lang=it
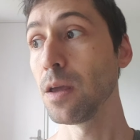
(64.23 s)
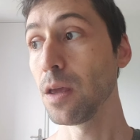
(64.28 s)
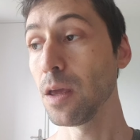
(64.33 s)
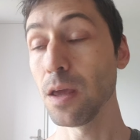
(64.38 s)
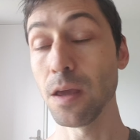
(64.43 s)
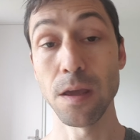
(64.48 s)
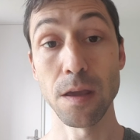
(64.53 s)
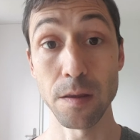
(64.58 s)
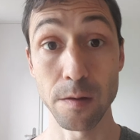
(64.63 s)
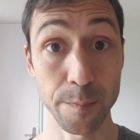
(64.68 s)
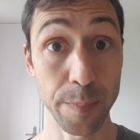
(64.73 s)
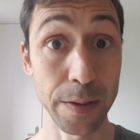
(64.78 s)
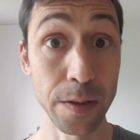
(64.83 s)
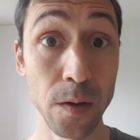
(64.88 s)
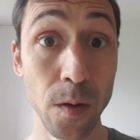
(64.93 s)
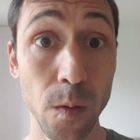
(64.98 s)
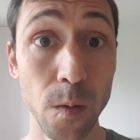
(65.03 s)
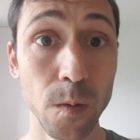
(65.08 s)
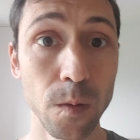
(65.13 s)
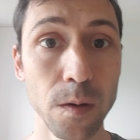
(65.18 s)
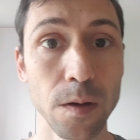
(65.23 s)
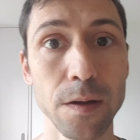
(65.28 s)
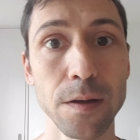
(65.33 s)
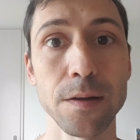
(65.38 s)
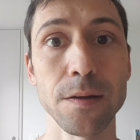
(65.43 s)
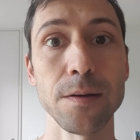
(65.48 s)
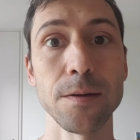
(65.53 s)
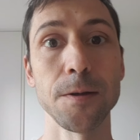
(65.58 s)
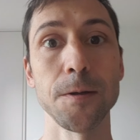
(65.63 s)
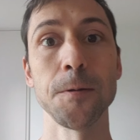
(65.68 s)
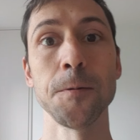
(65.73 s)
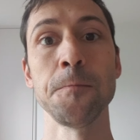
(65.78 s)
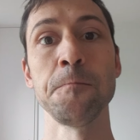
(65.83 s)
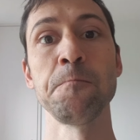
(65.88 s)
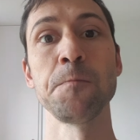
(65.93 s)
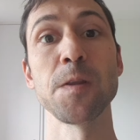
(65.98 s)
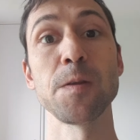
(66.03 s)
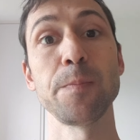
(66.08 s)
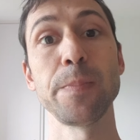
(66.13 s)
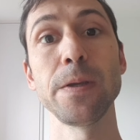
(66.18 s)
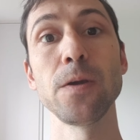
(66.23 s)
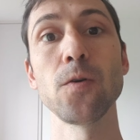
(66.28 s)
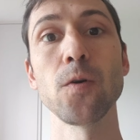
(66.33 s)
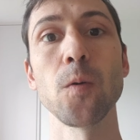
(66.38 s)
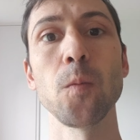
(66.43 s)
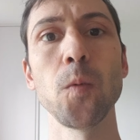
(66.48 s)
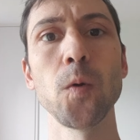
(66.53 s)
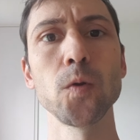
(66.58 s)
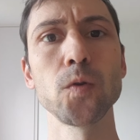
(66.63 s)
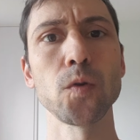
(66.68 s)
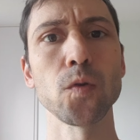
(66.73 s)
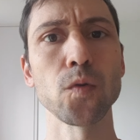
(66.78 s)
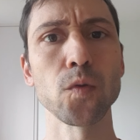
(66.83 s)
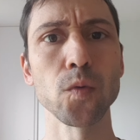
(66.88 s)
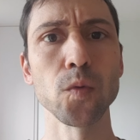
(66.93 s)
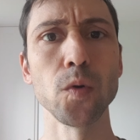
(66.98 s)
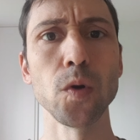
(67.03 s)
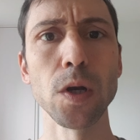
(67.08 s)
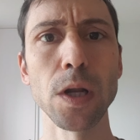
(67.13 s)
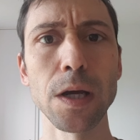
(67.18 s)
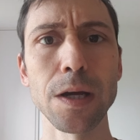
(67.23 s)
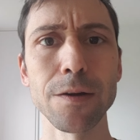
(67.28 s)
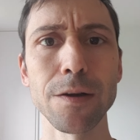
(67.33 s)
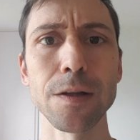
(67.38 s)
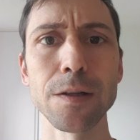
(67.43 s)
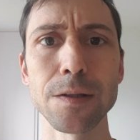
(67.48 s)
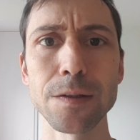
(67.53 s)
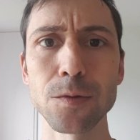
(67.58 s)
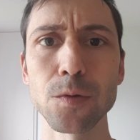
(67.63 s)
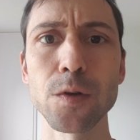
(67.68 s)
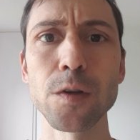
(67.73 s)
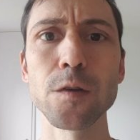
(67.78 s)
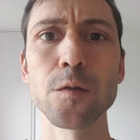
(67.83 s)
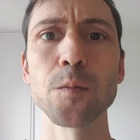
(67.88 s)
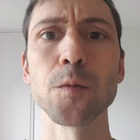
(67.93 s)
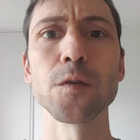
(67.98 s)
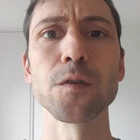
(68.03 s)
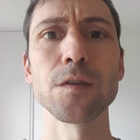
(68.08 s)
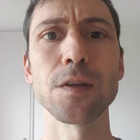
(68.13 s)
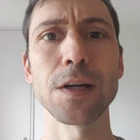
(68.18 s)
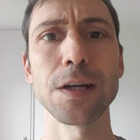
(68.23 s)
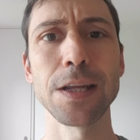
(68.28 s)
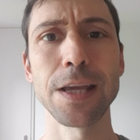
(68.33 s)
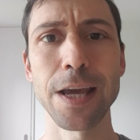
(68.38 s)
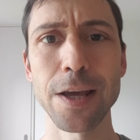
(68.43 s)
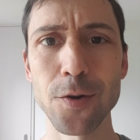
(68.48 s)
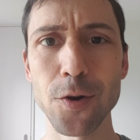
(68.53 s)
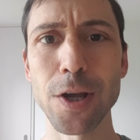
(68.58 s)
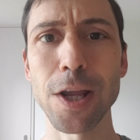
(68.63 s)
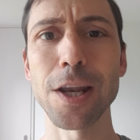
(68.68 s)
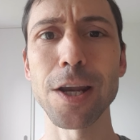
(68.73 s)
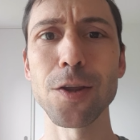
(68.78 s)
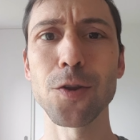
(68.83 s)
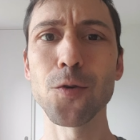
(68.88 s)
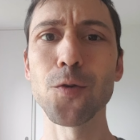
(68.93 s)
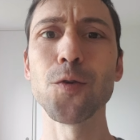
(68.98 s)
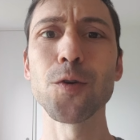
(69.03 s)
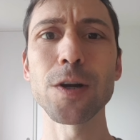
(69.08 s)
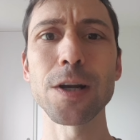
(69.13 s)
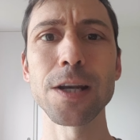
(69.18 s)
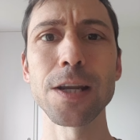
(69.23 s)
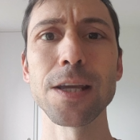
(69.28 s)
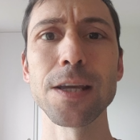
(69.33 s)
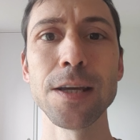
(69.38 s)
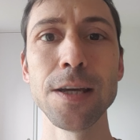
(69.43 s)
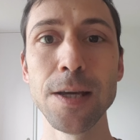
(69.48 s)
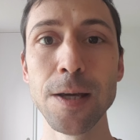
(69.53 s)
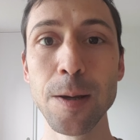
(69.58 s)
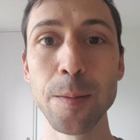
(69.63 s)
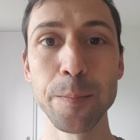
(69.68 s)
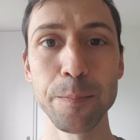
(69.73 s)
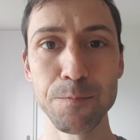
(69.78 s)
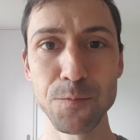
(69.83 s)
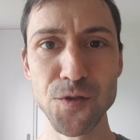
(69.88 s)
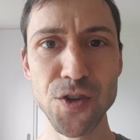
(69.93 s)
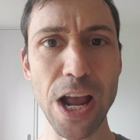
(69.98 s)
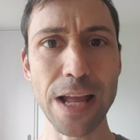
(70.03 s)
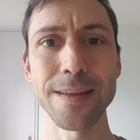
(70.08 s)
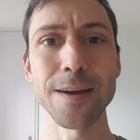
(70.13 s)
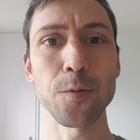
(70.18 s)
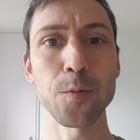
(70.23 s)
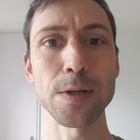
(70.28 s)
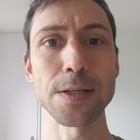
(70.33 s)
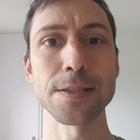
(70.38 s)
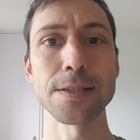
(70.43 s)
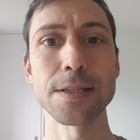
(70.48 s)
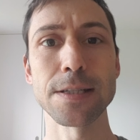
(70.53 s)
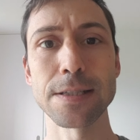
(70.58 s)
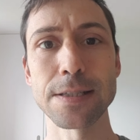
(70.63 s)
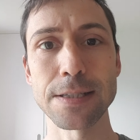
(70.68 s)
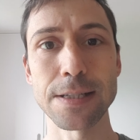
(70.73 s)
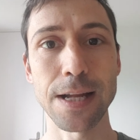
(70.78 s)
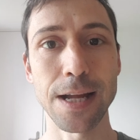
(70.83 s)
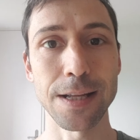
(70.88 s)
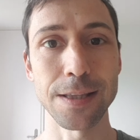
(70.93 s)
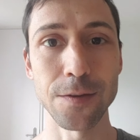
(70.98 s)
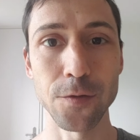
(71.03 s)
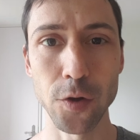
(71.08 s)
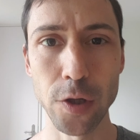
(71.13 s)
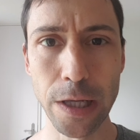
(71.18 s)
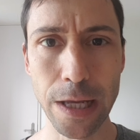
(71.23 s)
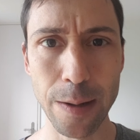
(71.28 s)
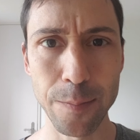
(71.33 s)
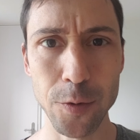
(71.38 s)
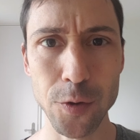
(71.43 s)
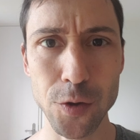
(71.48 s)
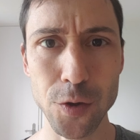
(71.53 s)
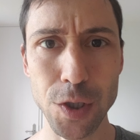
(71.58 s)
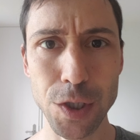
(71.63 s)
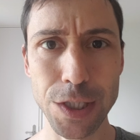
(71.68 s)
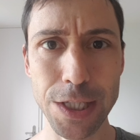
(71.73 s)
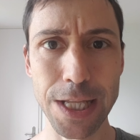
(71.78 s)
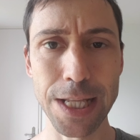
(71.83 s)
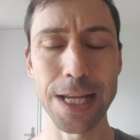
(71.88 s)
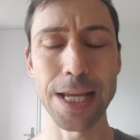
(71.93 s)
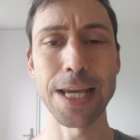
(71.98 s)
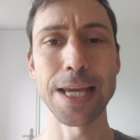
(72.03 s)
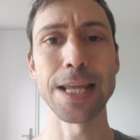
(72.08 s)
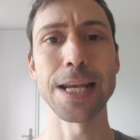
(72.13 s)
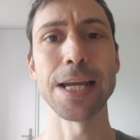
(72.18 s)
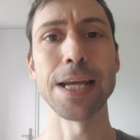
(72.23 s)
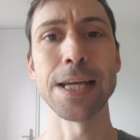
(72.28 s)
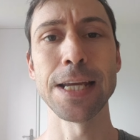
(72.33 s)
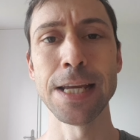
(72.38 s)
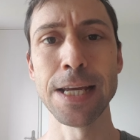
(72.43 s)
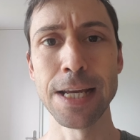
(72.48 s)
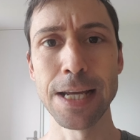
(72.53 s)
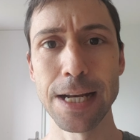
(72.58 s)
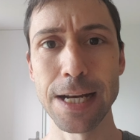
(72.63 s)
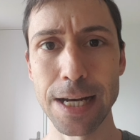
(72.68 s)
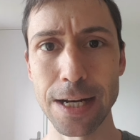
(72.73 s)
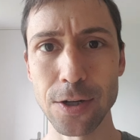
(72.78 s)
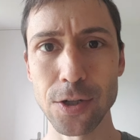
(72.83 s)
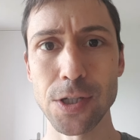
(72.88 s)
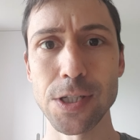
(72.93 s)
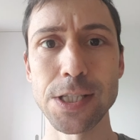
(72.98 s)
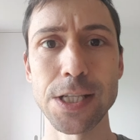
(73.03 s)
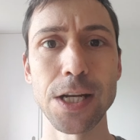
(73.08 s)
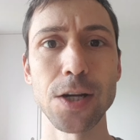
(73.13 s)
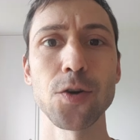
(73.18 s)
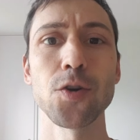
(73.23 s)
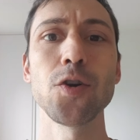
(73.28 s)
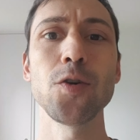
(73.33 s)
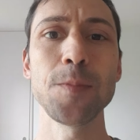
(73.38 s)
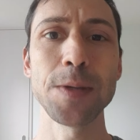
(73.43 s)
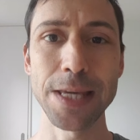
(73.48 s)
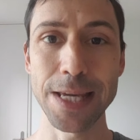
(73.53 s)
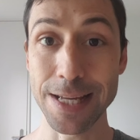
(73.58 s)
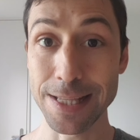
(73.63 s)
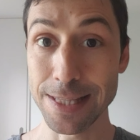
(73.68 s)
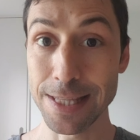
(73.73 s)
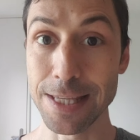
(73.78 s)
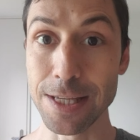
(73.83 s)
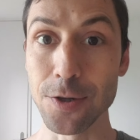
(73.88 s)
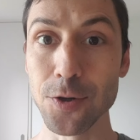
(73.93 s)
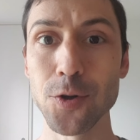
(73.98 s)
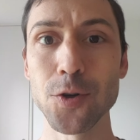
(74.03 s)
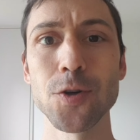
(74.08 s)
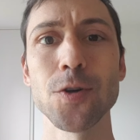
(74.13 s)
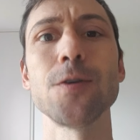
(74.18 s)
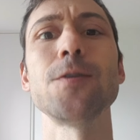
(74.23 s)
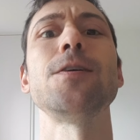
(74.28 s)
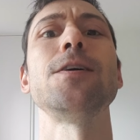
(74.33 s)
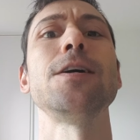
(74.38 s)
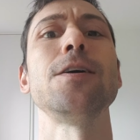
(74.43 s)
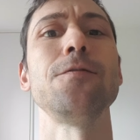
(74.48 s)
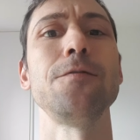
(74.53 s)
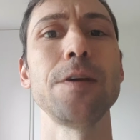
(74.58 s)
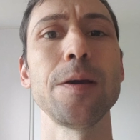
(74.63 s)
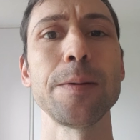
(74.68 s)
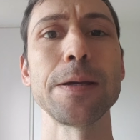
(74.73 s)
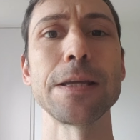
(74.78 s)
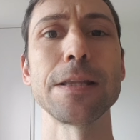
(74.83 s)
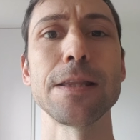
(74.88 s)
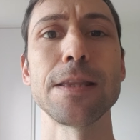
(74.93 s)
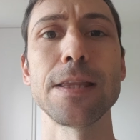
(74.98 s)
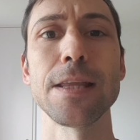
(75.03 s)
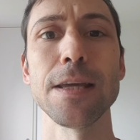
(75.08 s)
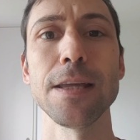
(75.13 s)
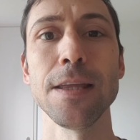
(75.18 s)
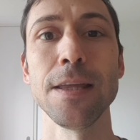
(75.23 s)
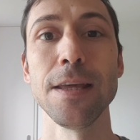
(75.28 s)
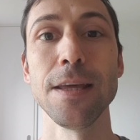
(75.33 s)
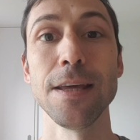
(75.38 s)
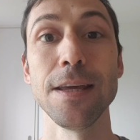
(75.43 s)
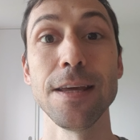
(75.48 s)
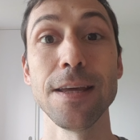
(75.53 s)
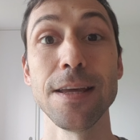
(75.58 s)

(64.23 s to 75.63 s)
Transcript: e spagnolo, eh, spingono molto sul turismo straniero che ritorni già da quest'estate. Vogliamo sostenere la nostra economia, dicono, ovviamente,